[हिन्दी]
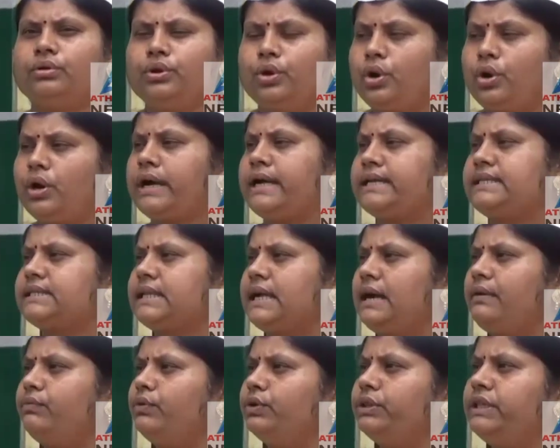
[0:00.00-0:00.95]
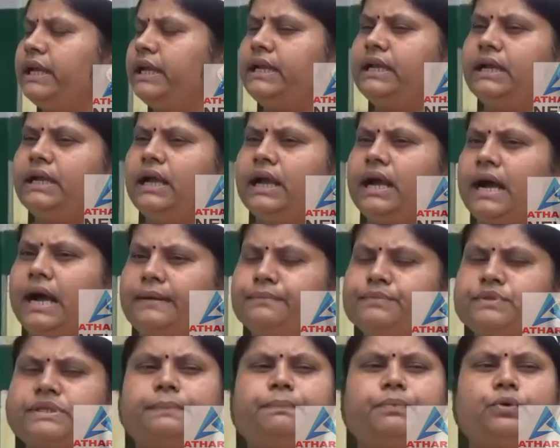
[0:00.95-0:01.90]
9 अगस्त का वो दिन
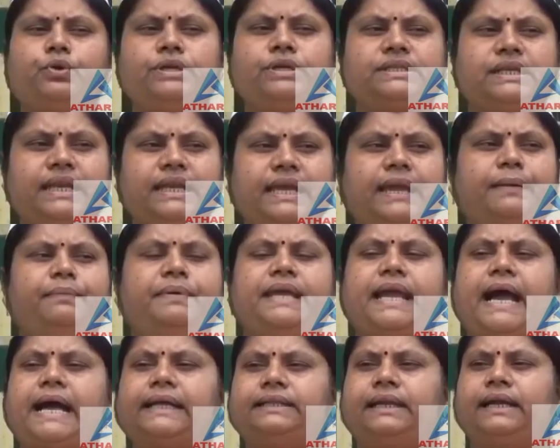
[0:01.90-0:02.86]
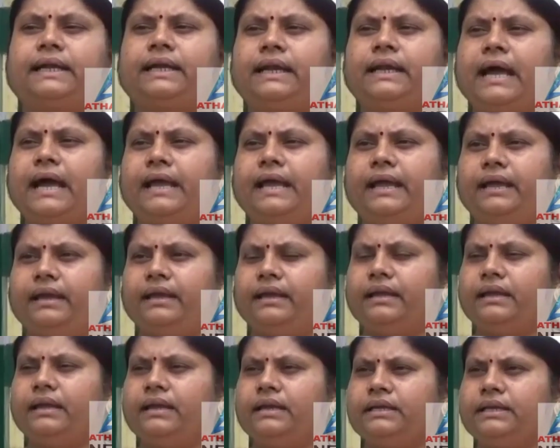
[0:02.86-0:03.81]
हम सबको इसलिए भी याद रखना है
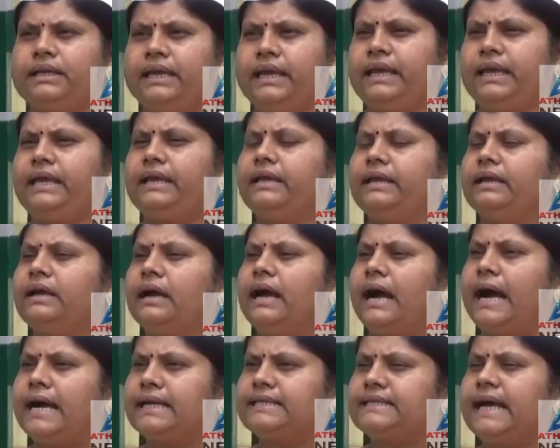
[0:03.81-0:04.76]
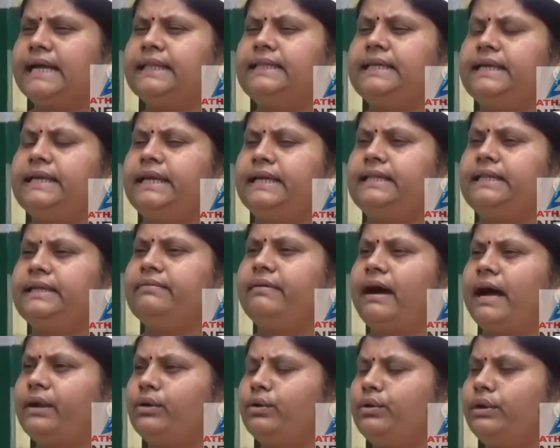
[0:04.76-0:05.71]
कि आज़ादी के
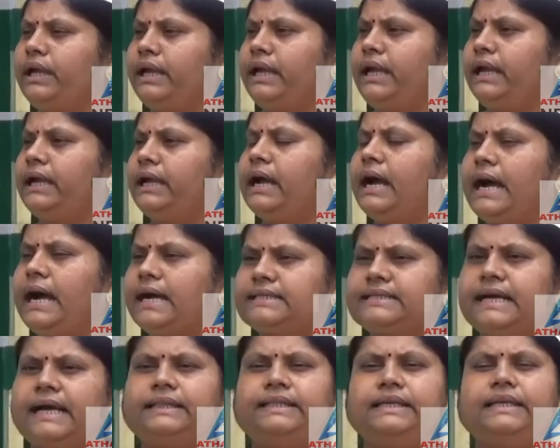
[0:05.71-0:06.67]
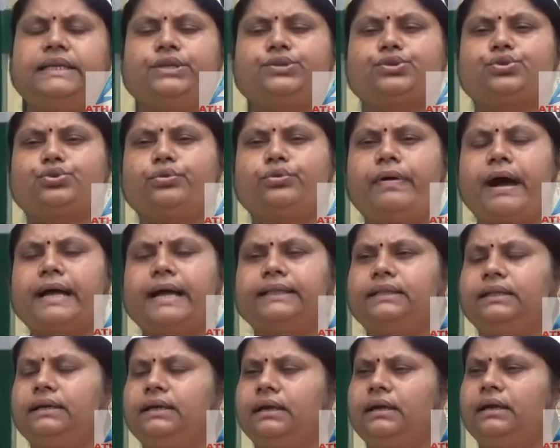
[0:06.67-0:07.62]
दीवानों ने आज़ादी की
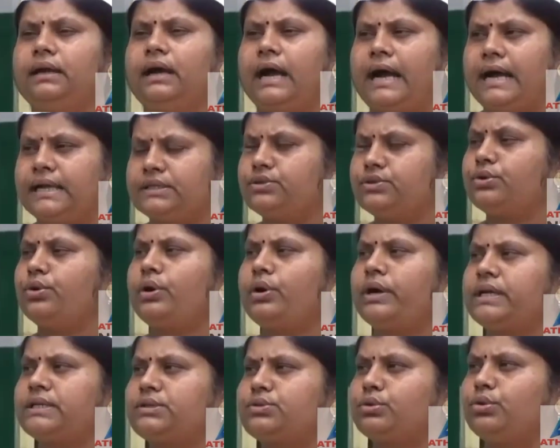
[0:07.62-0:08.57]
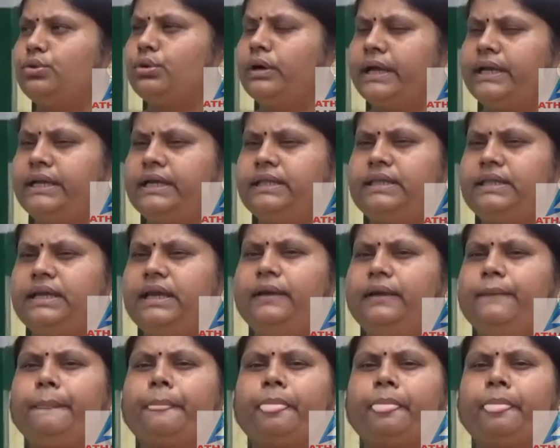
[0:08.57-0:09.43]
शुरुआत आज 9 अगस्त को करी थी